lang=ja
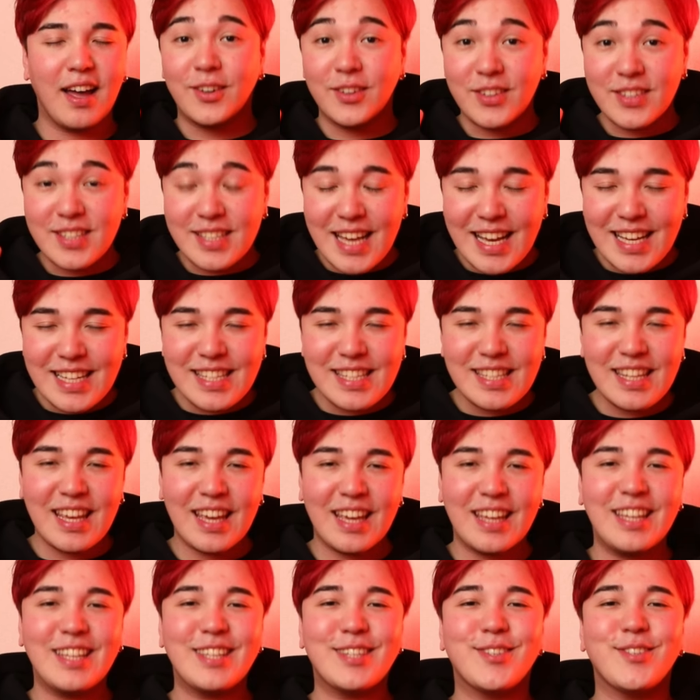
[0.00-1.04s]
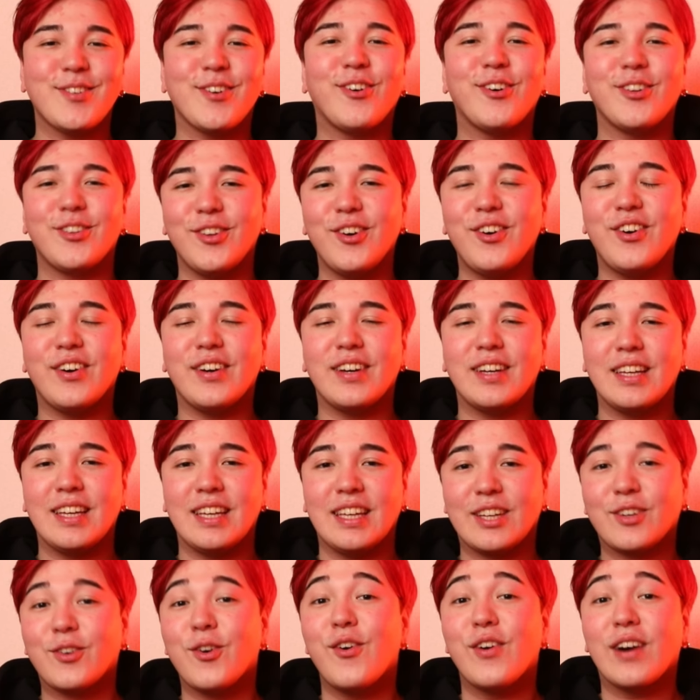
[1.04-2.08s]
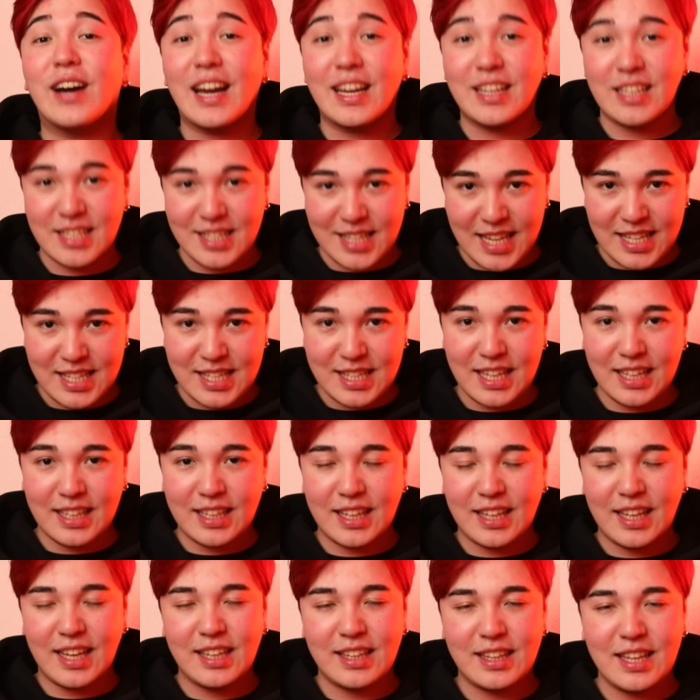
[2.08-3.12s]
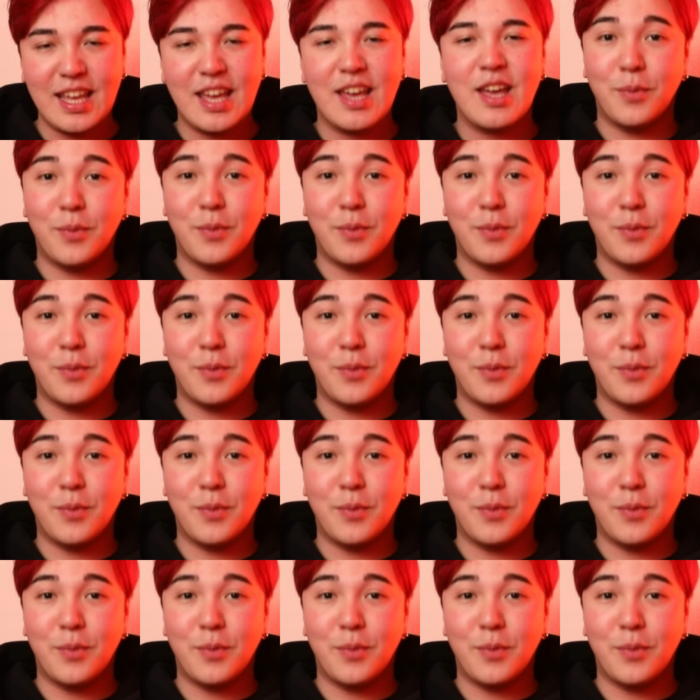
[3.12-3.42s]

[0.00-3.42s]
この再生リストごと非公開にさせていただいて、